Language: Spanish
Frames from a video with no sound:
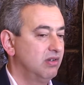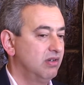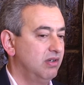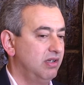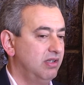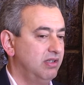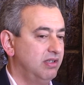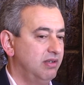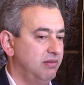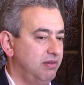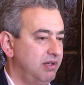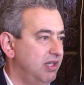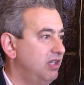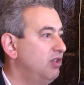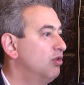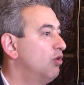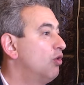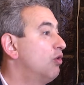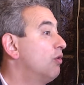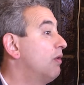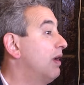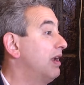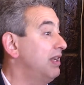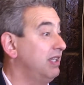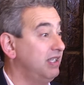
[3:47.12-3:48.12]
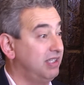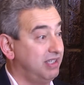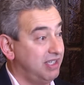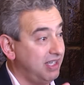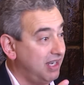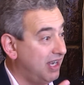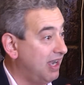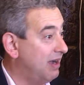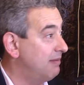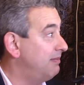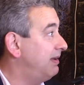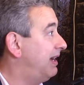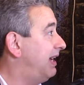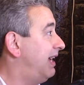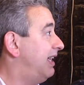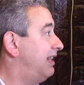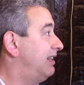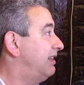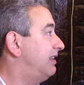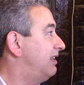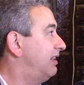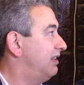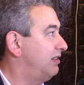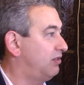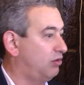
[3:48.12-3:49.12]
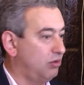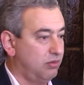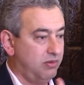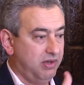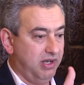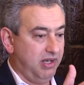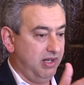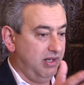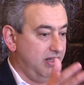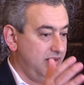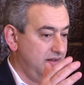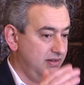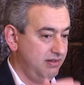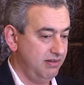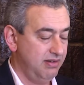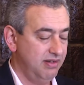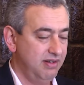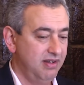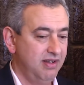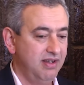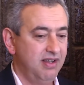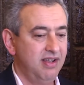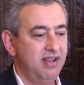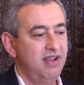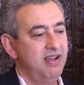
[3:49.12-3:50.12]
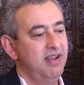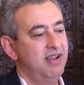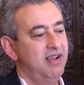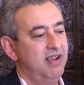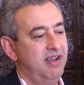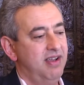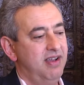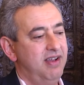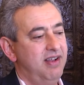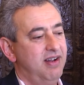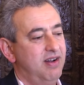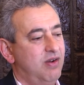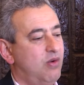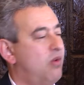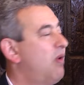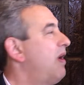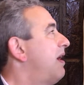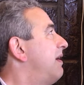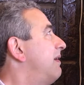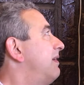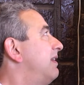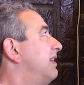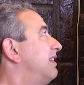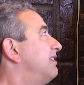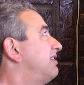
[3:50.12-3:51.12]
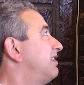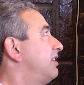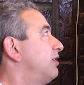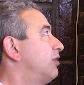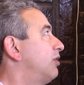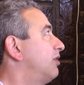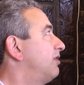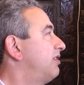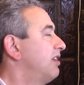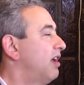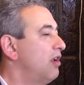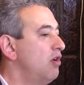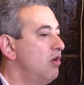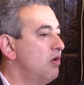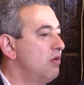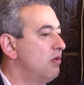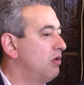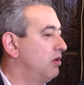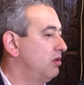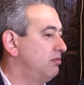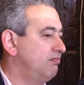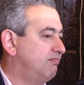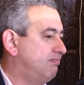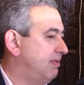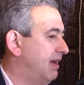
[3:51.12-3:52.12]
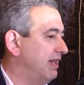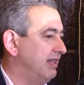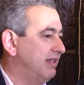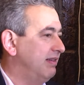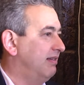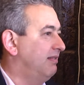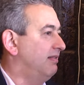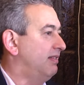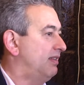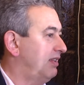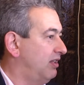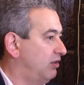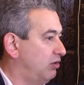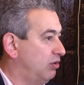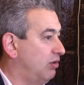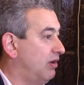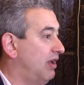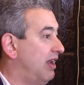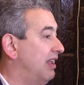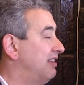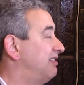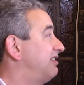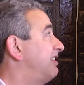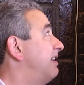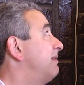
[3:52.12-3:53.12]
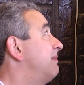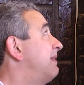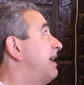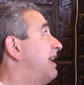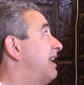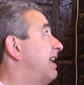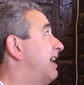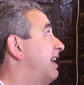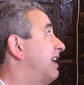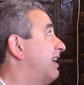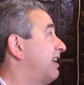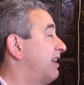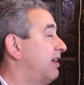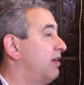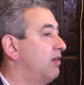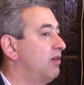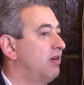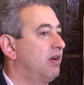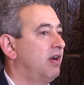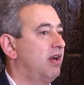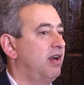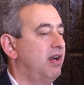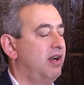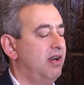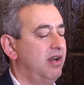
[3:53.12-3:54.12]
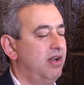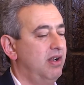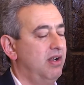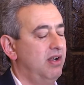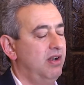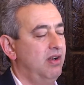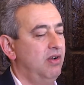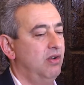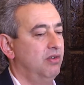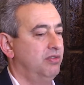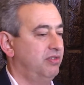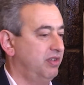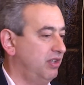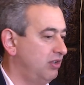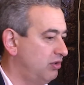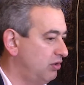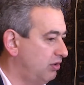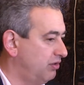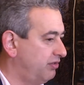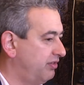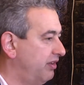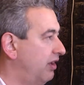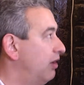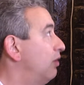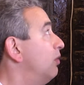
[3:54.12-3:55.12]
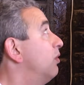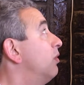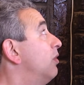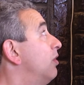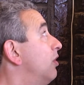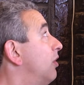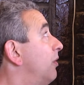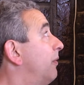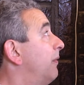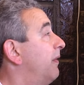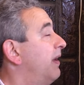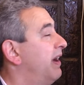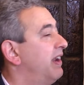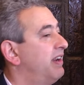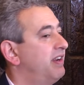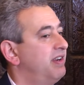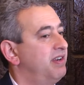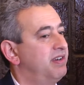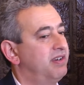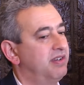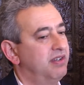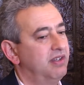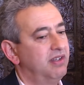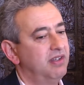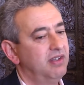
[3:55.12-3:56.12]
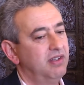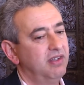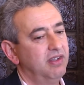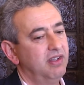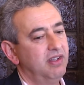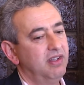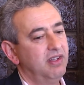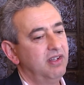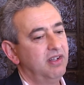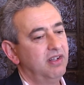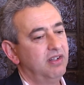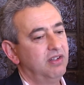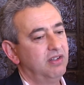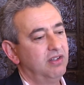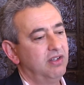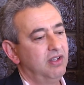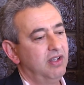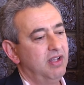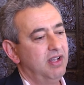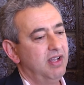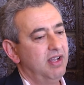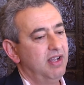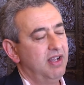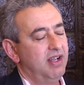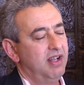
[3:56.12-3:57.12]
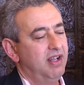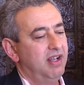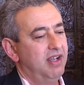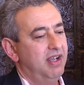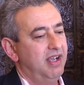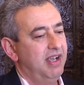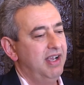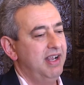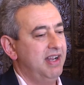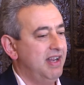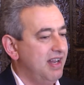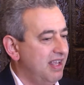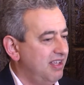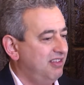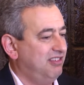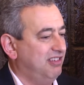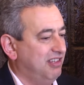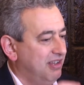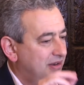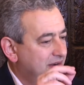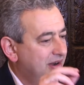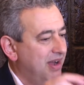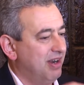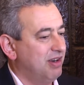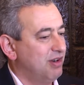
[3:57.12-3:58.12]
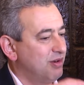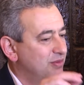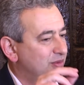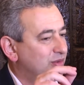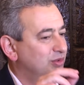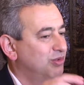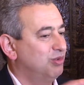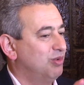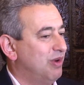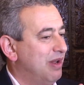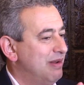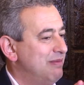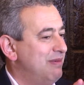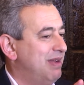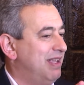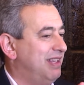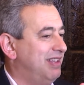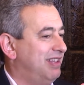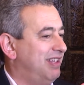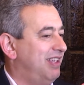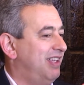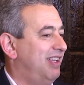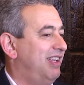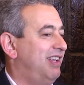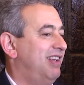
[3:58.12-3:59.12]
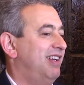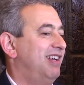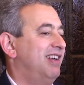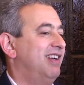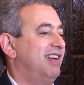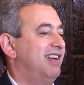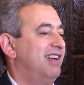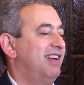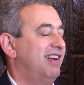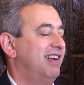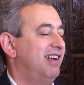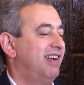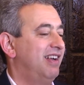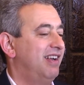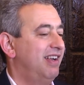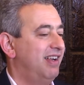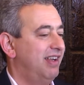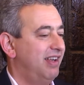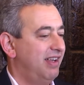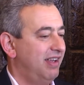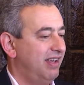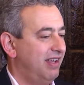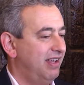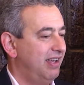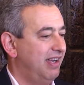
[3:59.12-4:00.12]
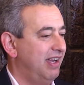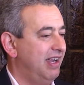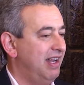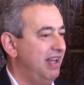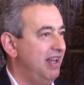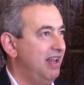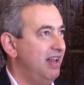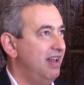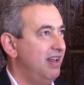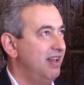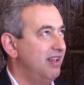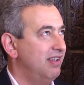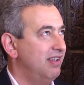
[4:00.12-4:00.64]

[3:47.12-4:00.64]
entendiendo urbanísticamente, estuve el jueves en el centro de salud, voy prácticamente todas las semanas a recorrer los centros de salud, los barrios. En ese barrio puntualmente, el